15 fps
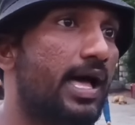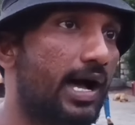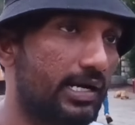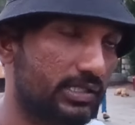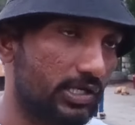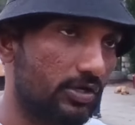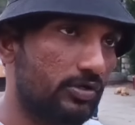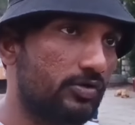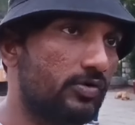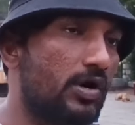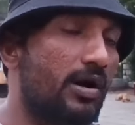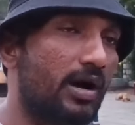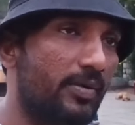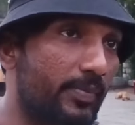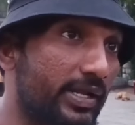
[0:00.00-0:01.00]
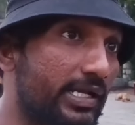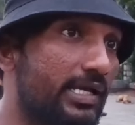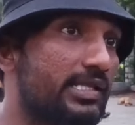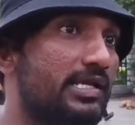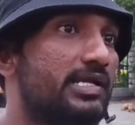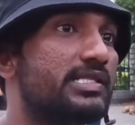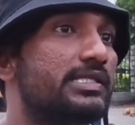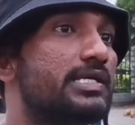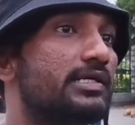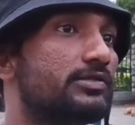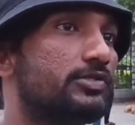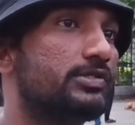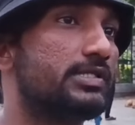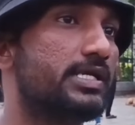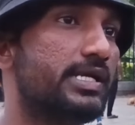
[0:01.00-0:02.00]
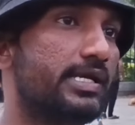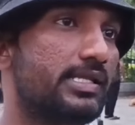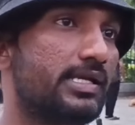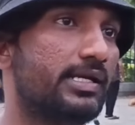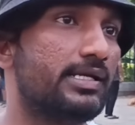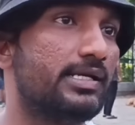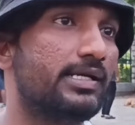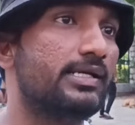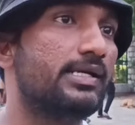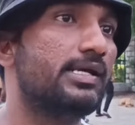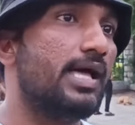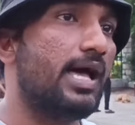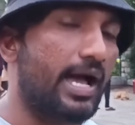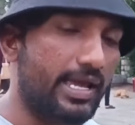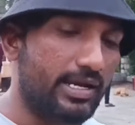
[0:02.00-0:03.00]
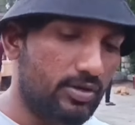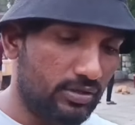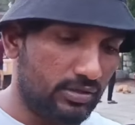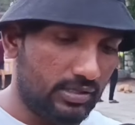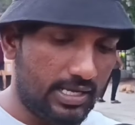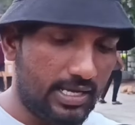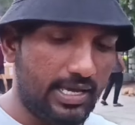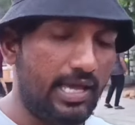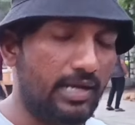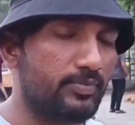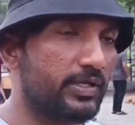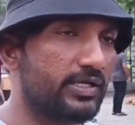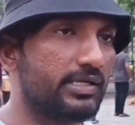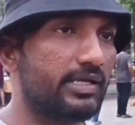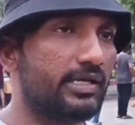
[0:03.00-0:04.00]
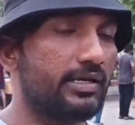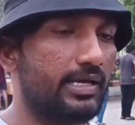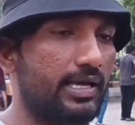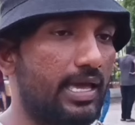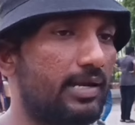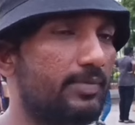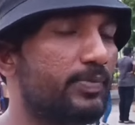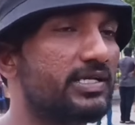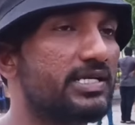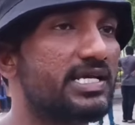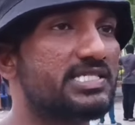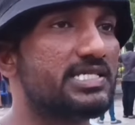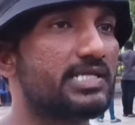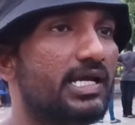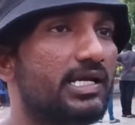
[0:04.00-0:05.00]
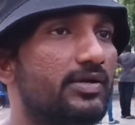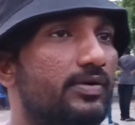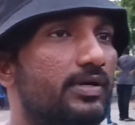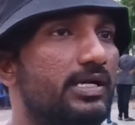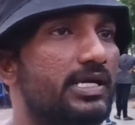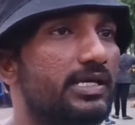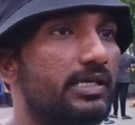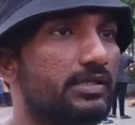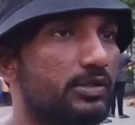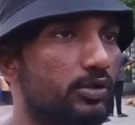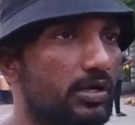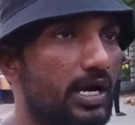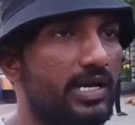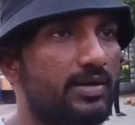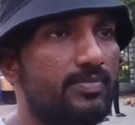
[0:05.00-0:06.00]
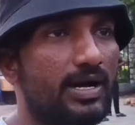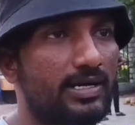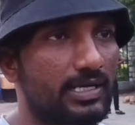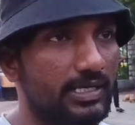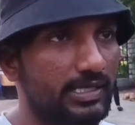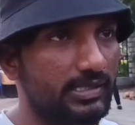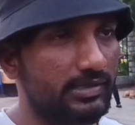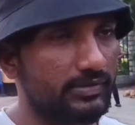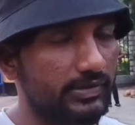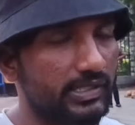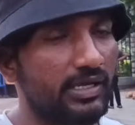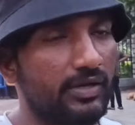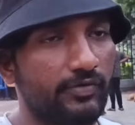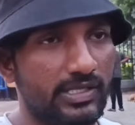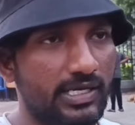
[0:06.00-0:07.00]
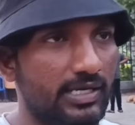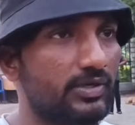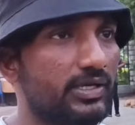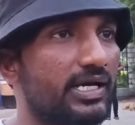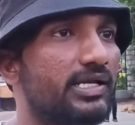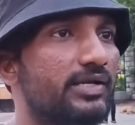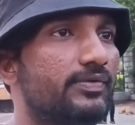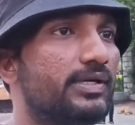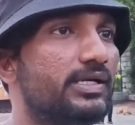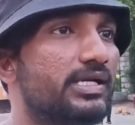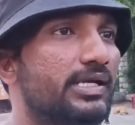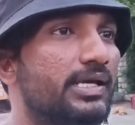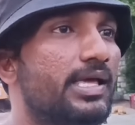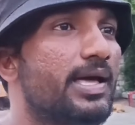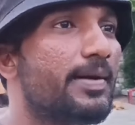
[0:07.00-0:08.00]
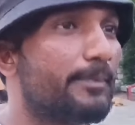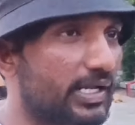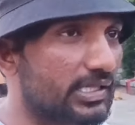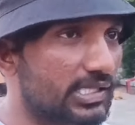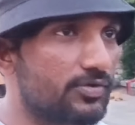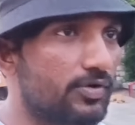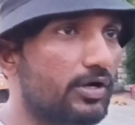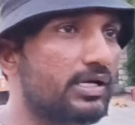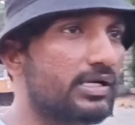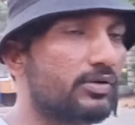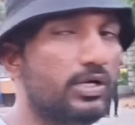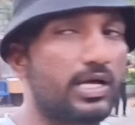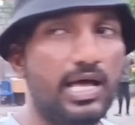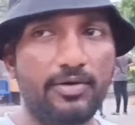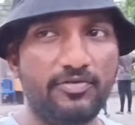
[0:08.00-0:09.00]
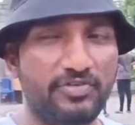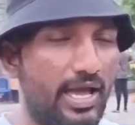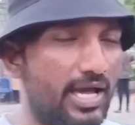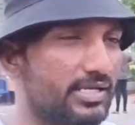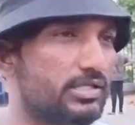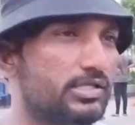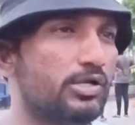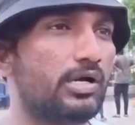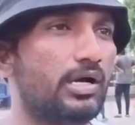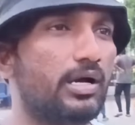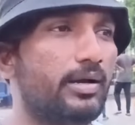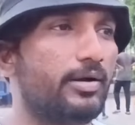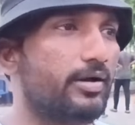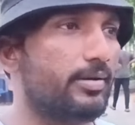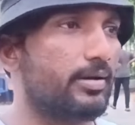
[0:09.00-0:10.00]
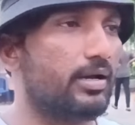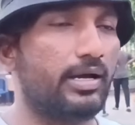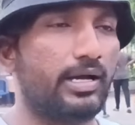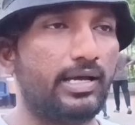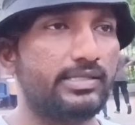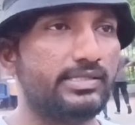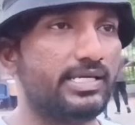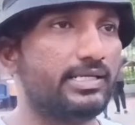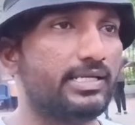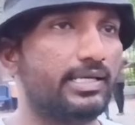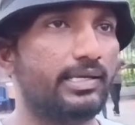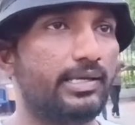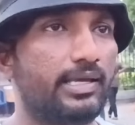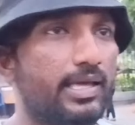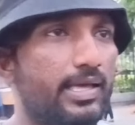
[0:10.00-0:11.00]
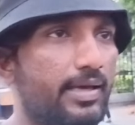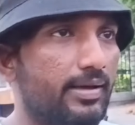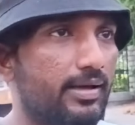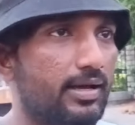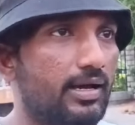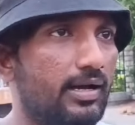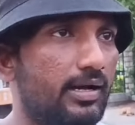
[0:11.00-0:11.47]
ఆ గౌరవం అమర్యాద అనేది దక్కుతుంది ఎందుకంటే ఆయన హెల్పింగ్ హెల్పింగ్ నేచర్ కానివ్వండి సో ఆయన మాట్లాడే విధానం కానివ్వండి ప్రతి ఒక్కరు కూడా ఫ్యాన్స్ తో ఇదేంటి ఇంటరాక్షన్